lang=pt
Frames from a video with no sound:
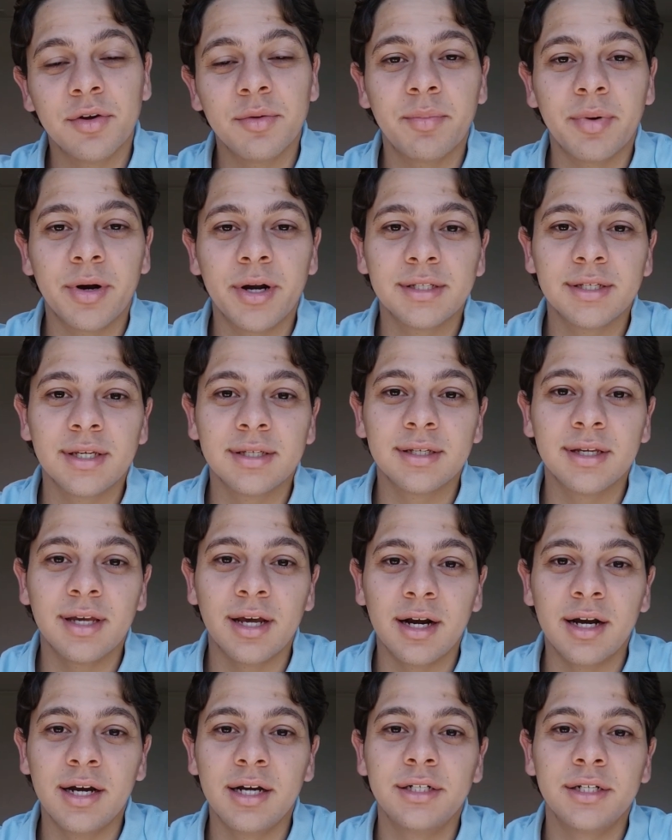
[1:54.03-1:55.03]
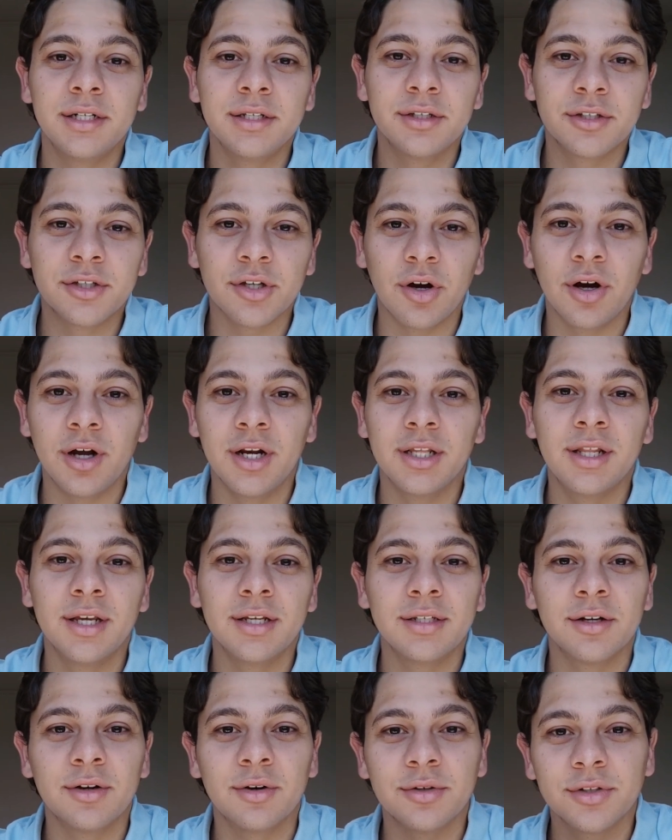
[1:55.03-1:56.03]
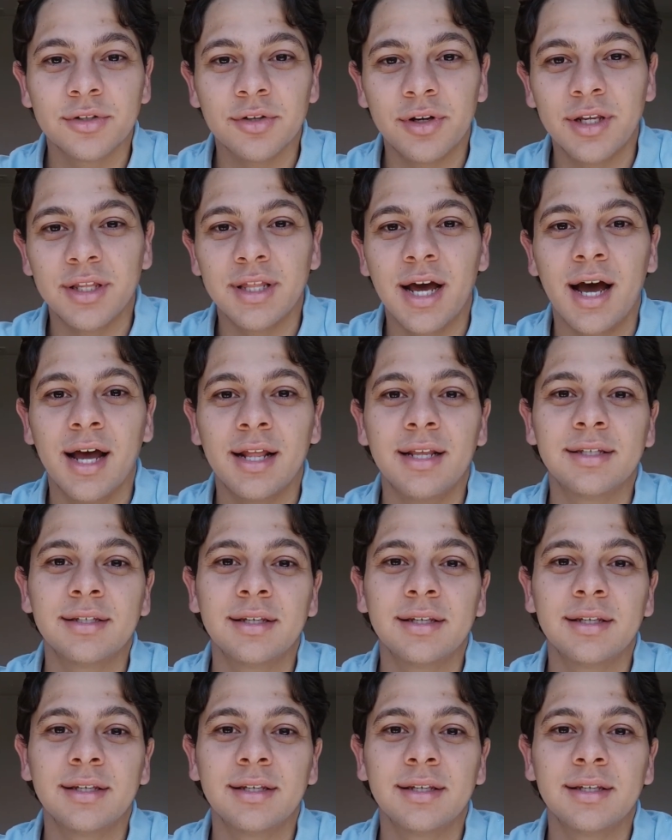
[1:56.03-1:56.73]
empresas grandes, sólidas e consolidadas,